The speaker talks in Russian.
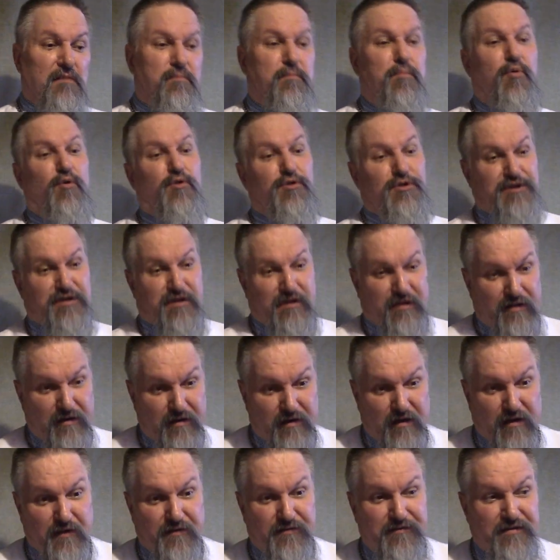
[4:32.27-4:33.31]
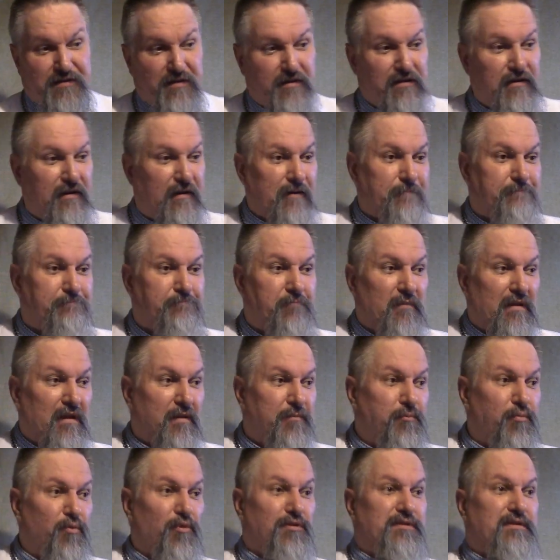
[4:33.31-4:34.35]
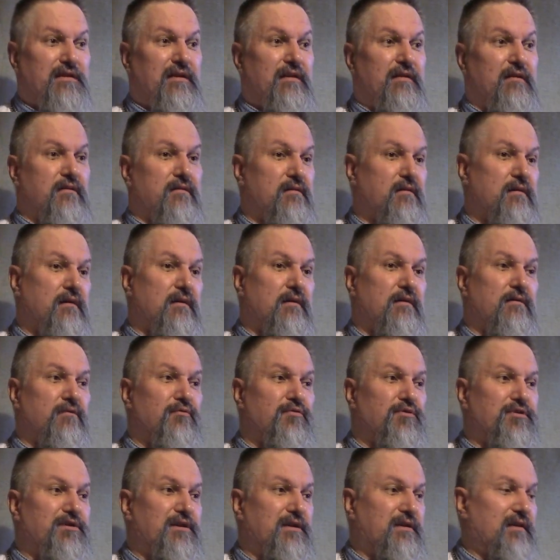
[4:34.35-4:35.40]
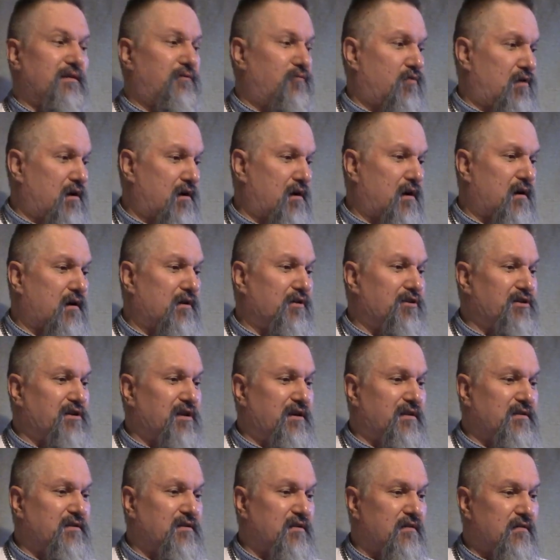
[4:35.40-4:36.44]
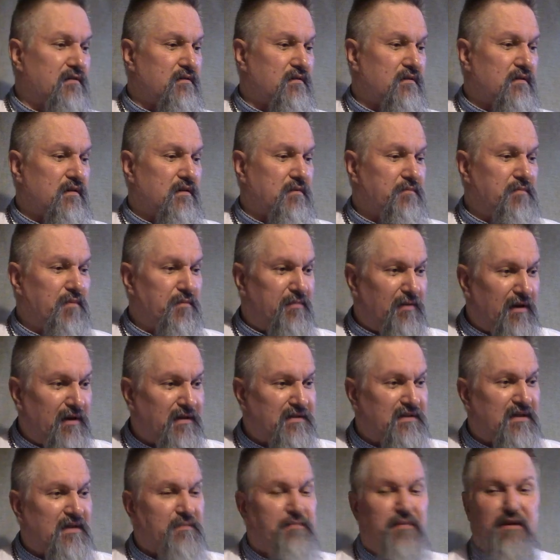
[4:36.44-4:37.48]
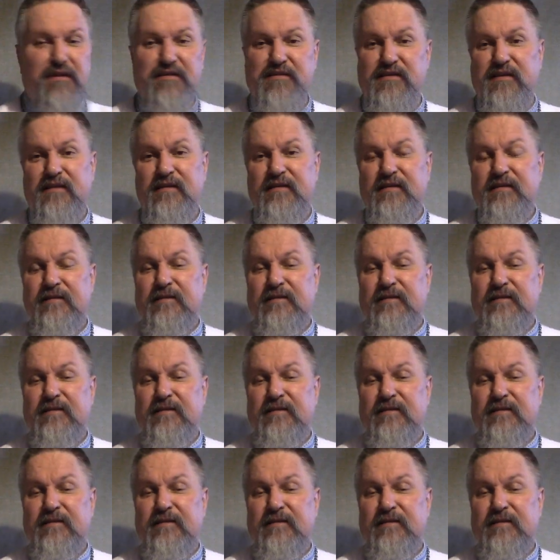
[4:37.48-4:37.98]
позже всегда, после уже того, как окончается библейская Пасха,